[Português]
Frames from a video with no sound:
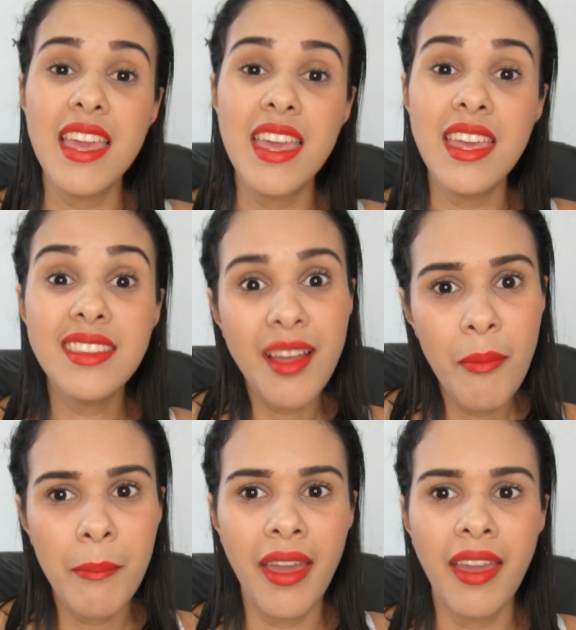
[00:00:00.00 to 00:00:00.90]
E
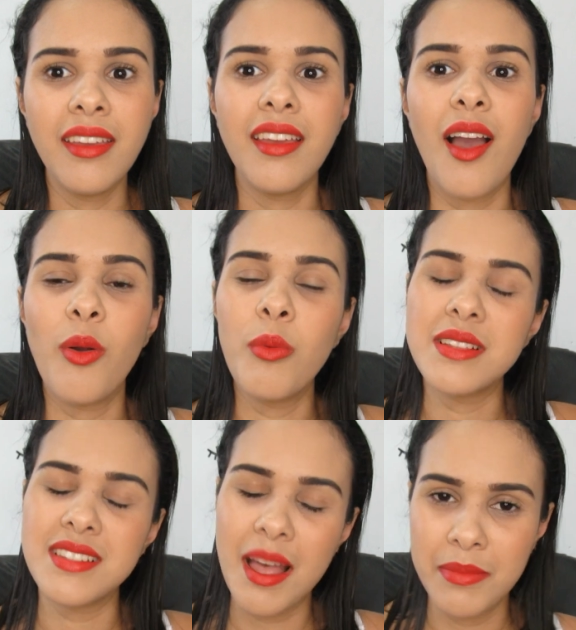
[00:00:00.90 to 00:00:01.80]
também
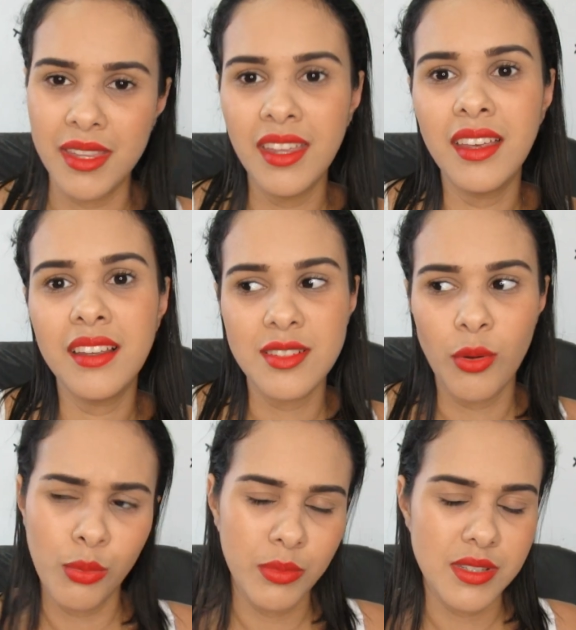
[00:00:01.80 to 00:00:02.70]
algumas amigas,
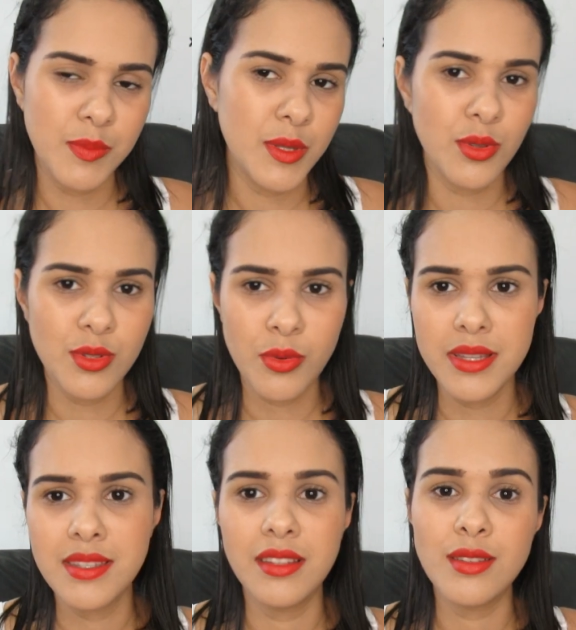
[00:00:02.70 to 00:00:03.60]
algumas pessoas
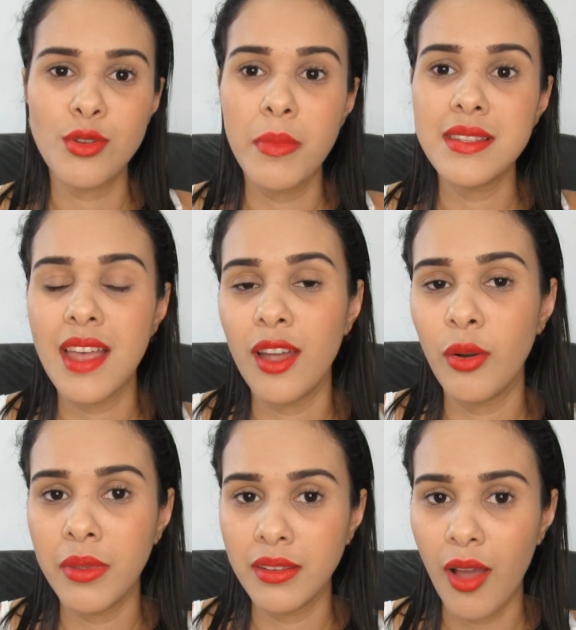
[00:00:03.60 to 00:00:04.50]
conhecidas começaram a
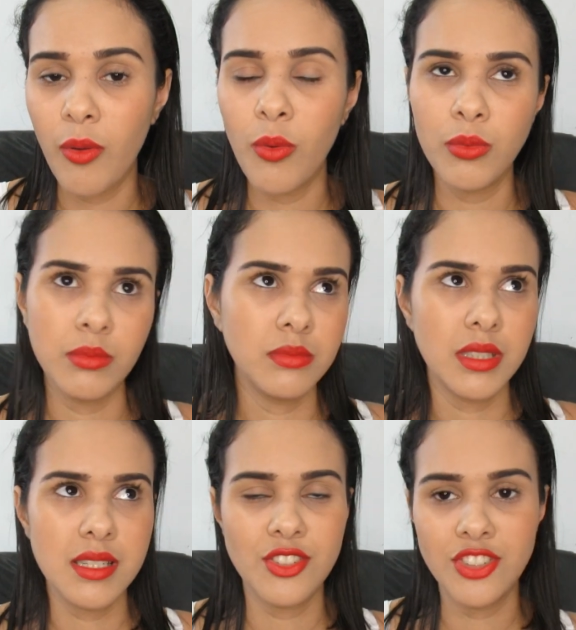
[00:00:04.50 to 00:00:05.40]
me dar
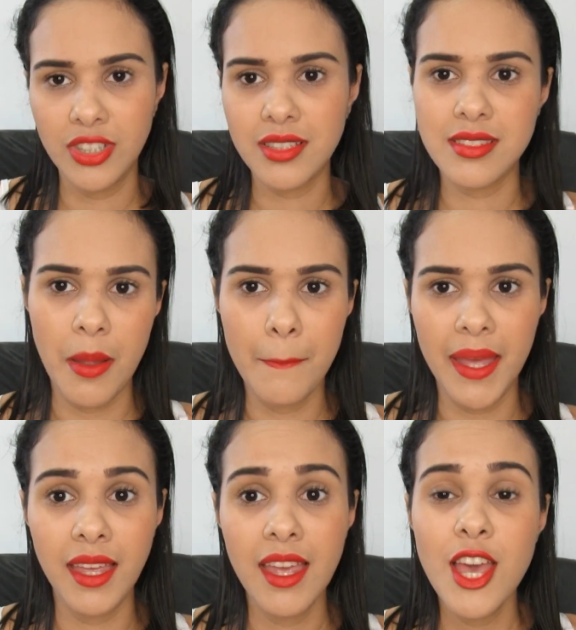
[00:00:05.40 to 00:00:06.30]
algumas dicas
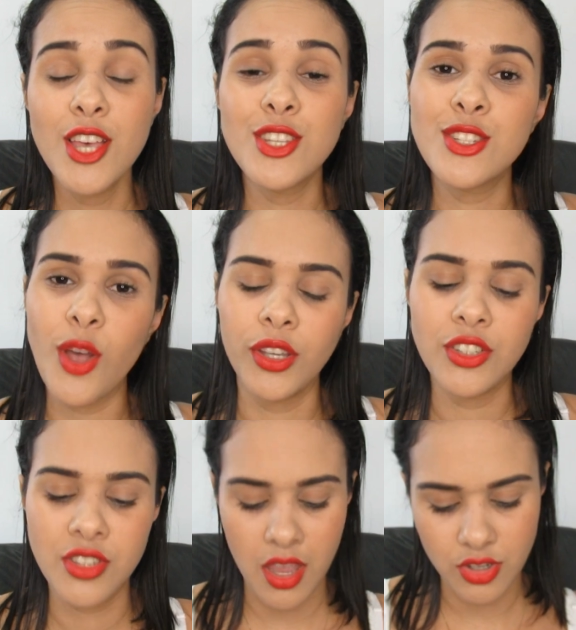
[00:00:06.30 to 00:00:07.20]
também. Só que,
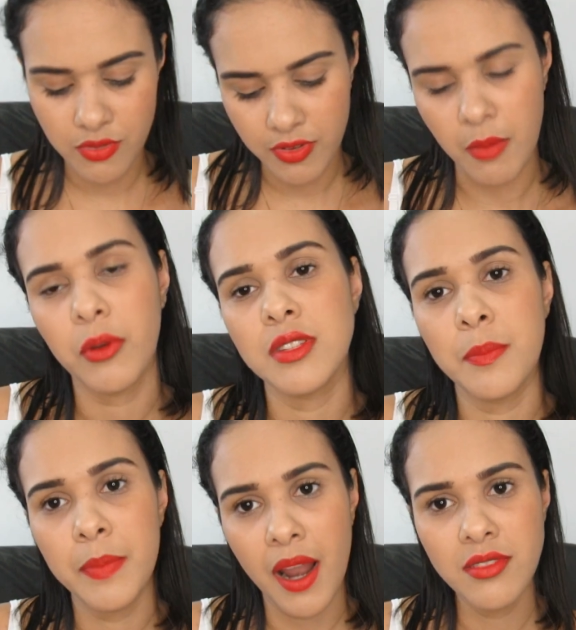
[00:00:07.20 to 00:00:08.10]
gente, vou falar uma coisa
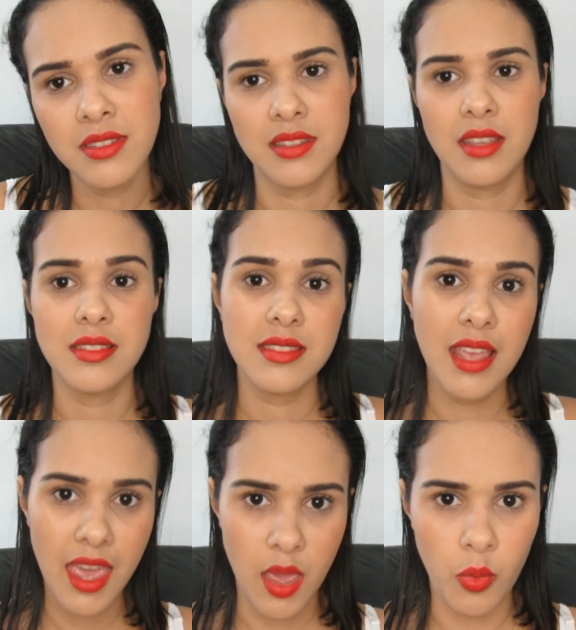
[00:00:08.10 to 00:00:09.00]
pra vocês.
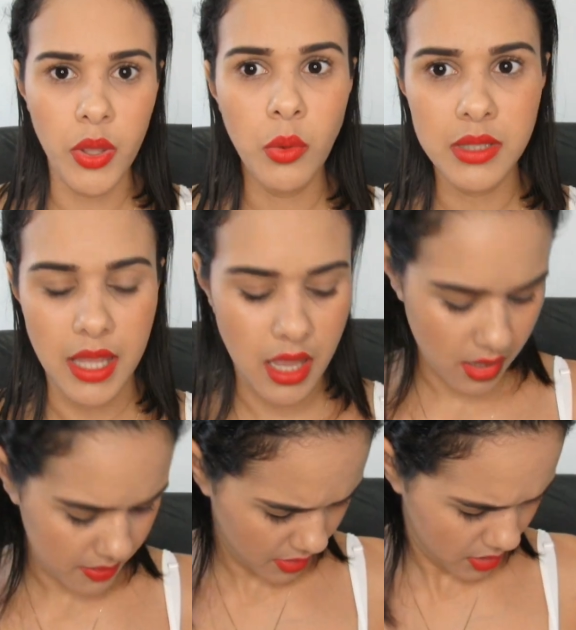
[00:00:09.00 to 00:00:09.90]
Eu, eu,
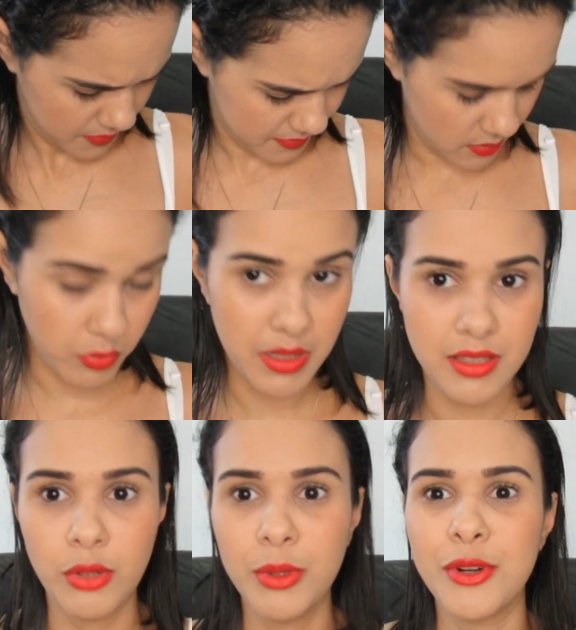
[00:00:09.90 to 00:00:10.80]
Leila. Ai, tô
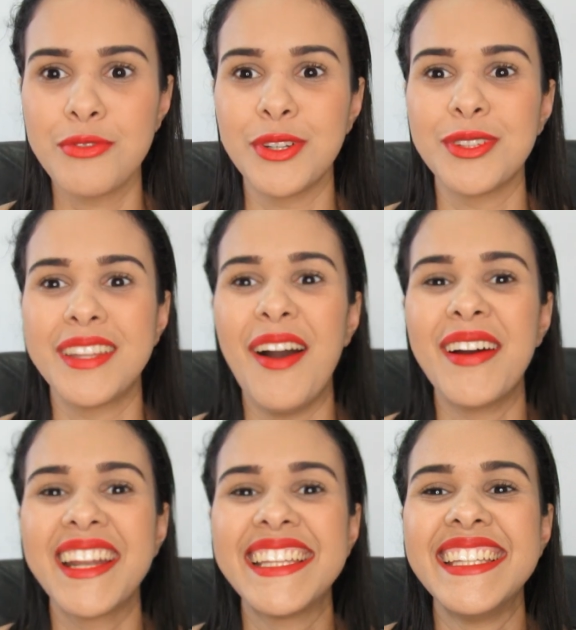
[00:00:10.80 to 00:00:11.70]
batendo o microfone toda
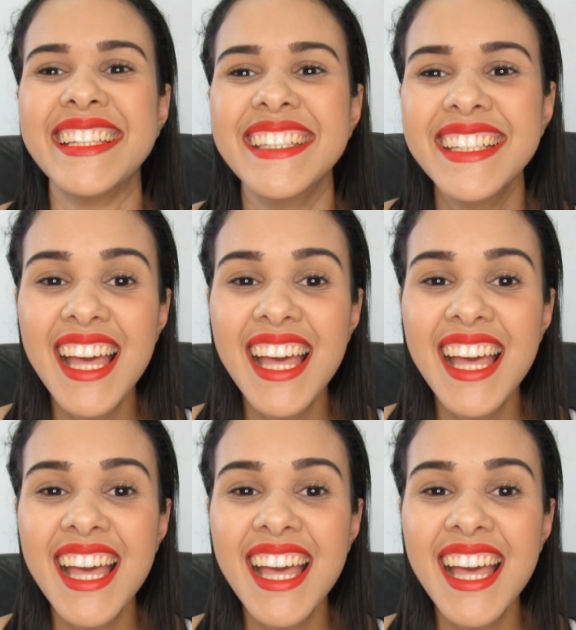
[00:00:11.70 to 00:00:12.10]
hora aqui.